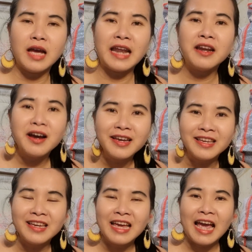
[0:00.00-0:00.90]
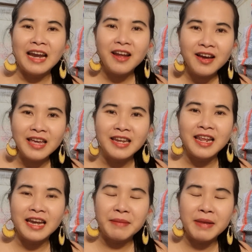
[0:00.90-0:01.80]
anh ơi anh ơi anh
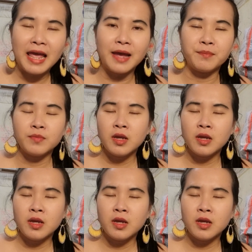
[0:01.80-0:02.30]
nhìn em nè